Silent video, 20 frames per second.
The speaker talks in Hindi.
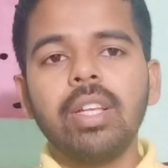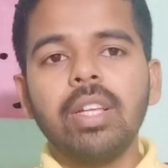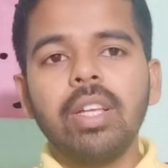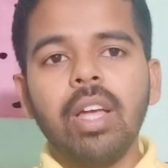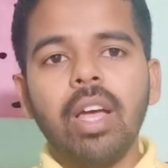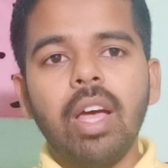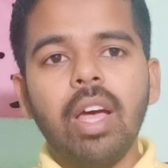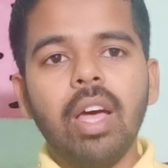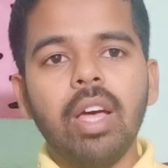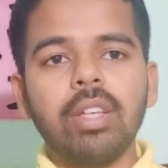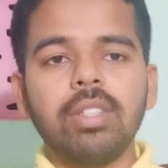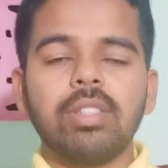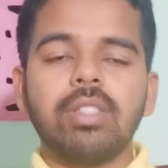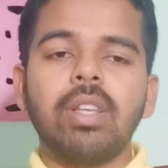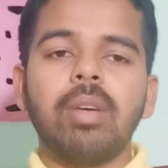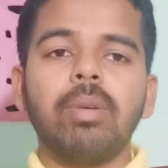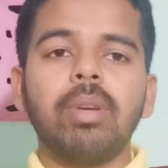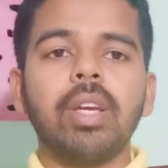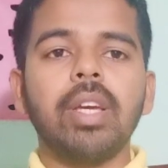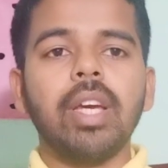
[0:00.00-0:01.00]
का
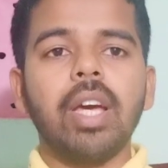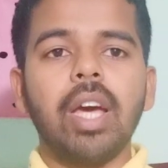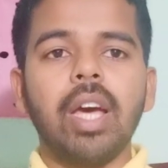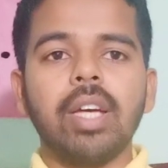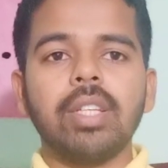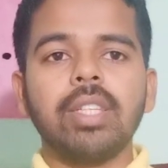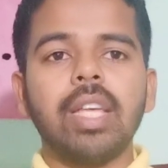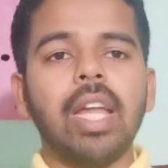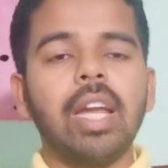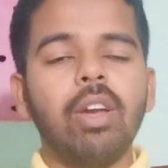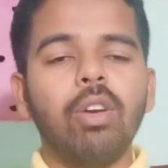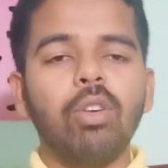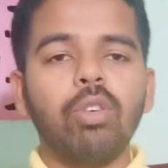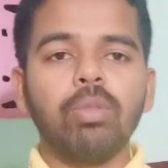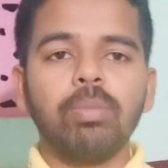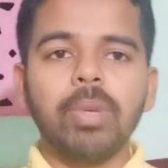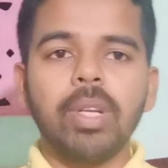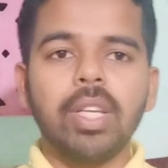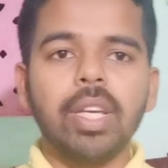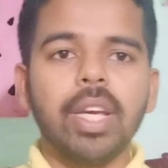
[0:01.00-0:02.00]
सारे सारे लोग
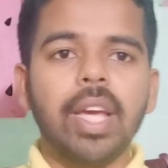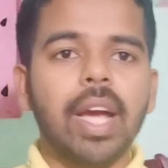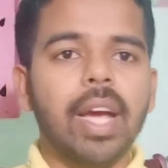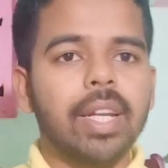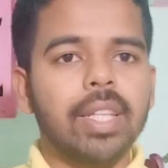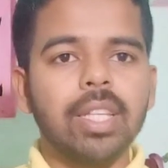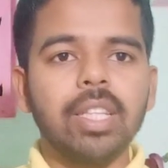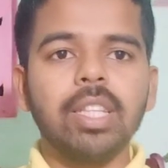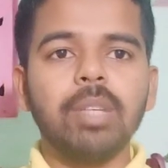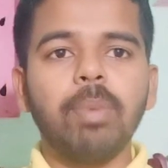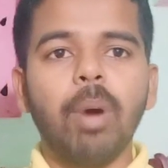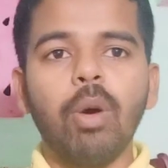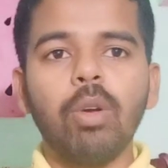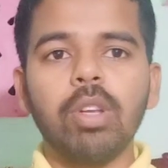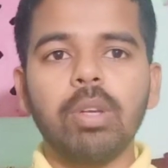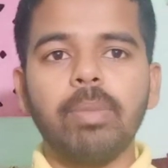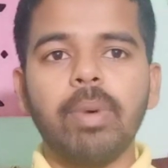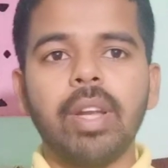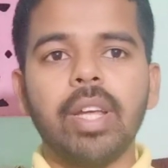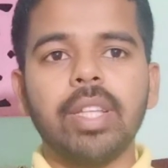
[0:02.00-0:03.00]
मिलकर क्या करते हैं
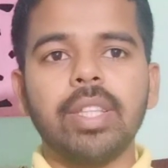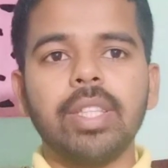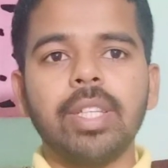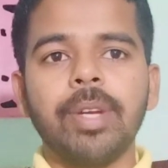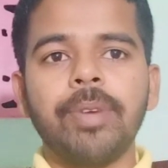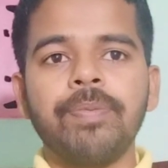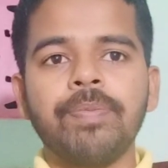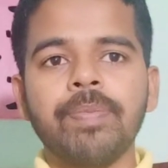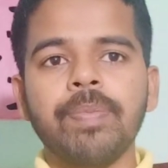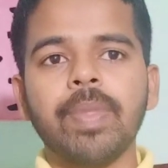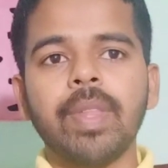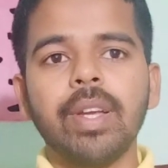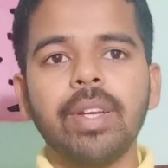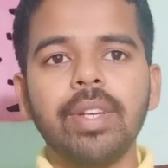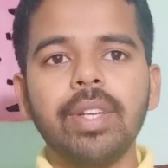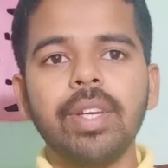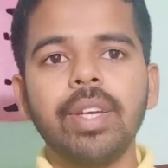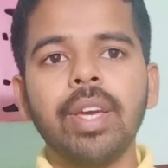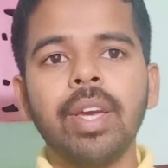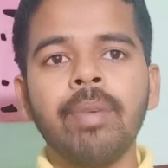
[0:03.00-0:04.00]
दीपावली मनाते हैं
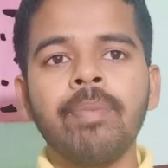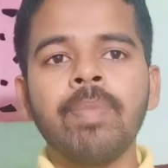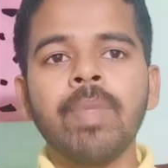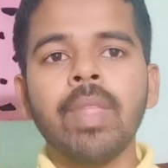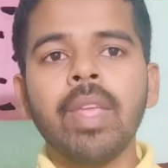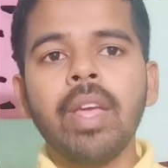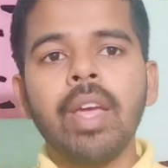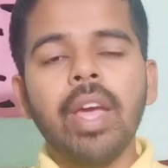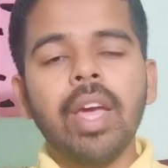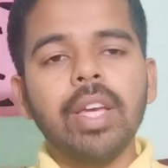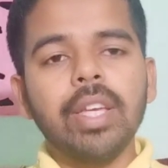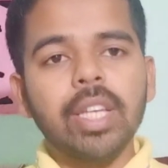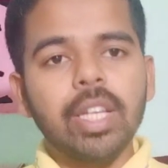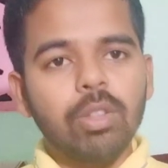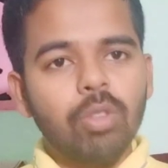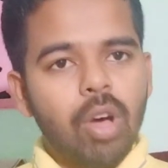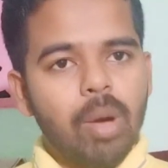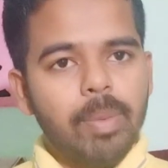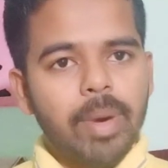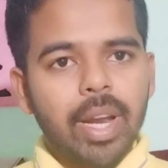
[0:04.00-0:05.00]
ठीक है ये
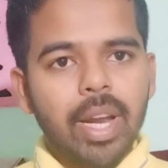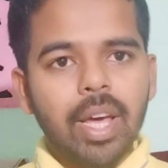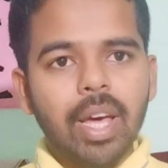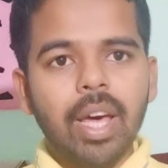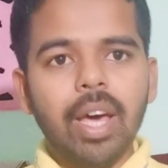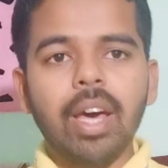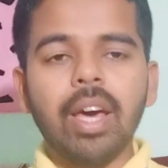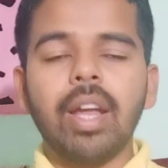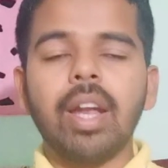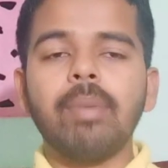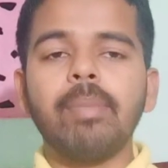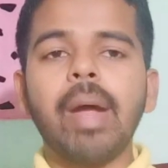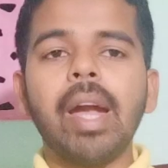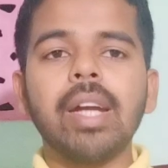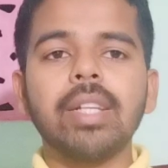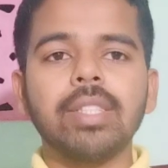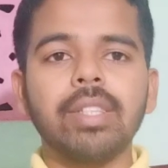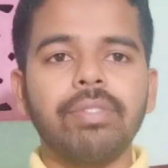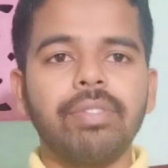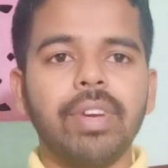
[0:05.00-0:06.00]
तो हमारा
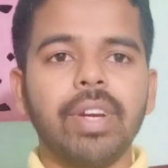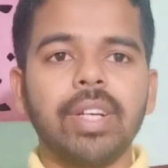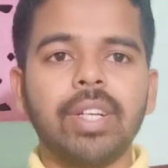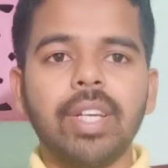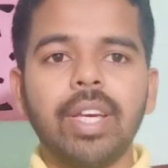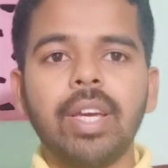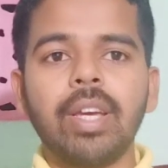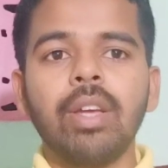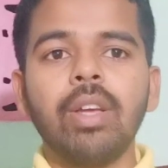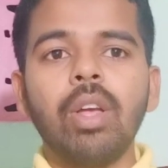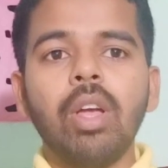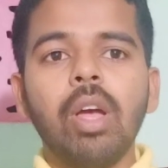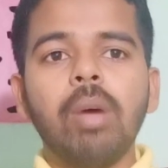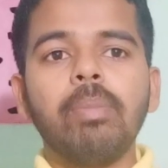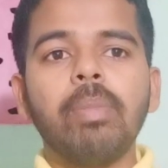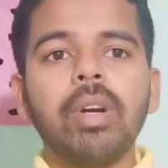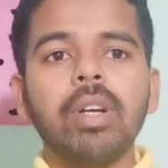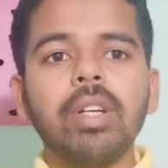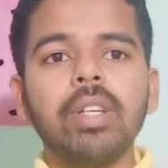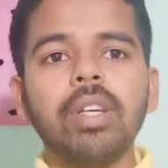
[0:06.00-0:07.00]
रामायण से फैक्ट है
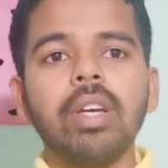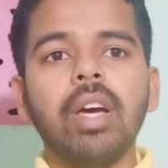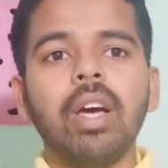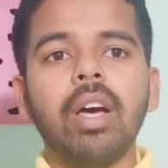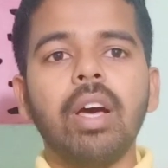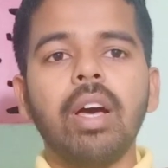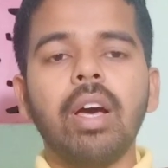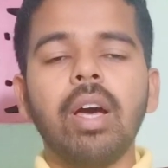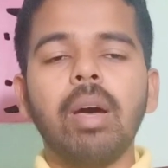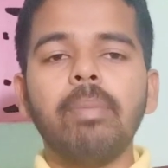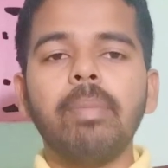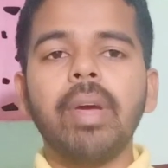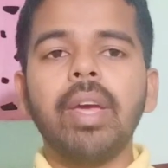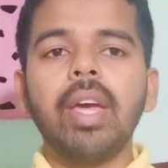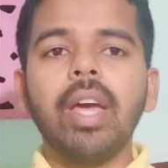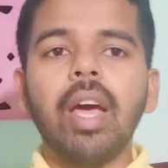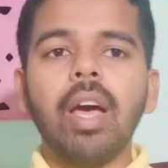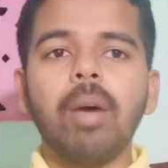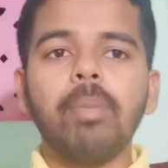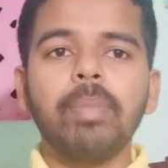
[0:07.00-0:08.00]
बट
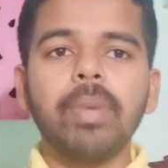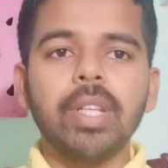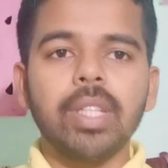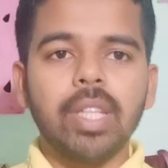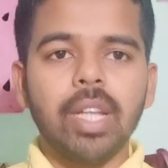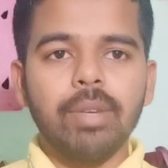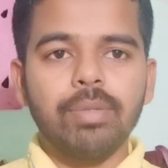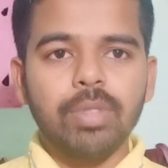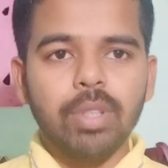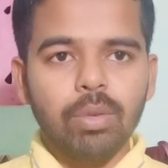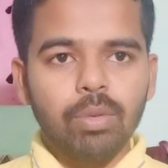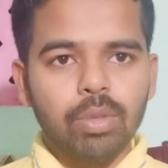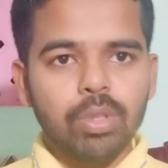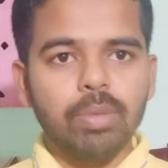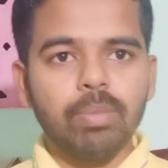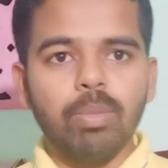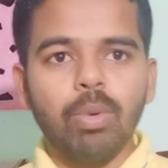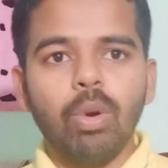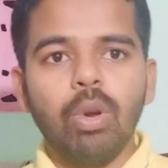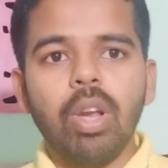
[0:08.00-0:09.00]
मैं अपने तरफ से
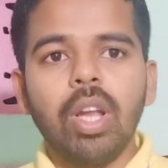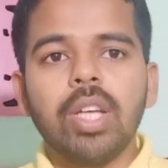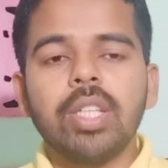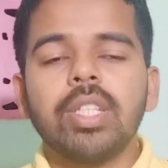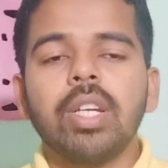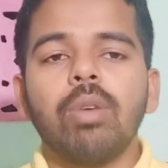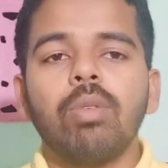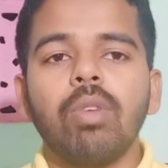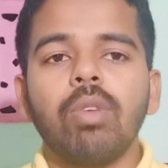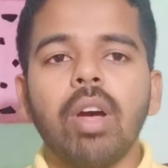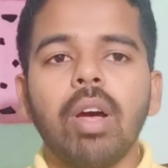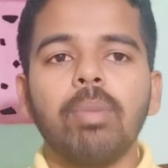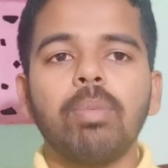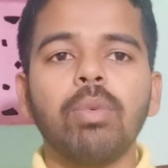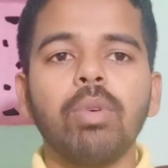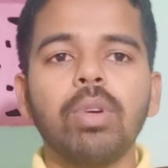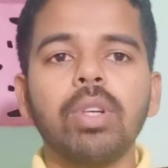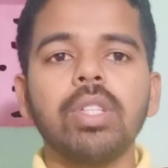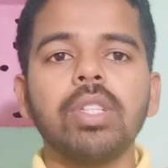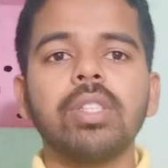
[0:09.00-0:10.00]
कुछ बोलना चाहूँगा
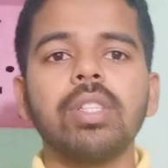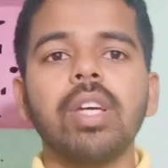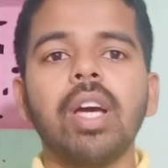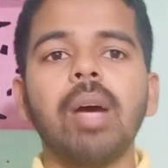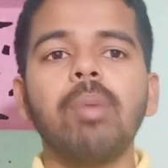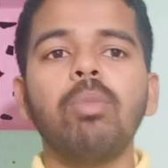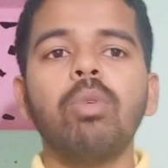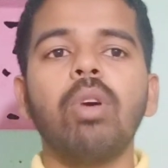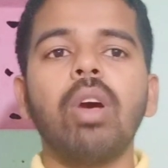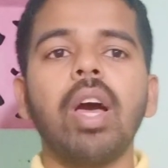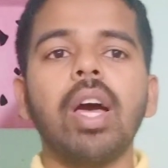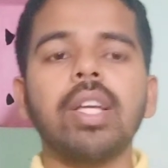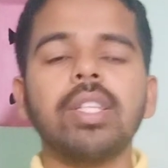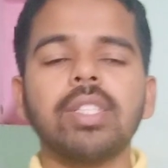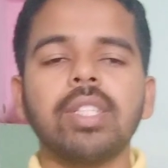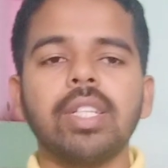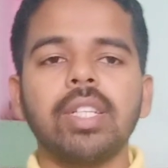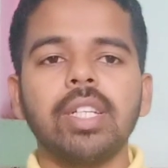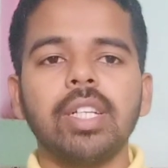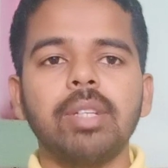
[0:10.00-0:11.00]
आपको कि जैसे हम लोग आज
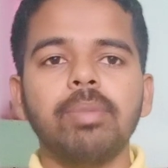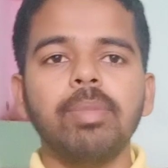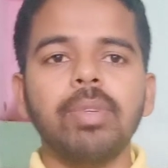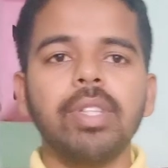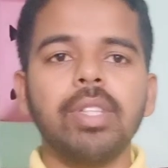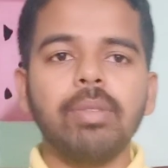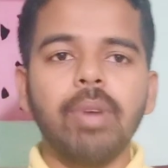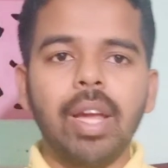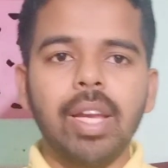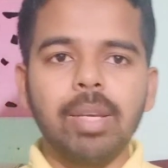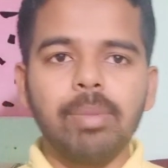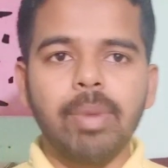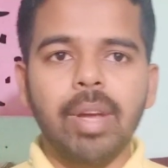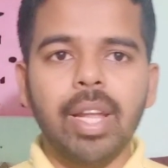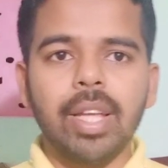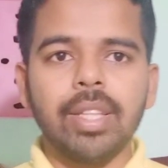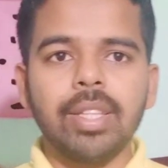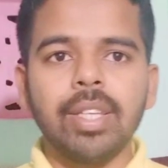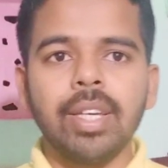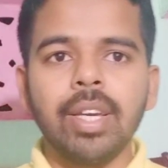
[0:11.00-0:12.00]
के डेट में दिवाली
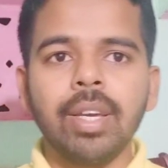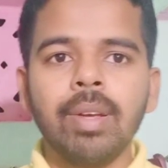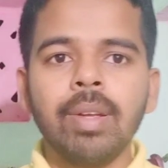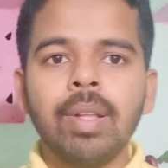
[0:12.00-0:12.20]
मनाते हैं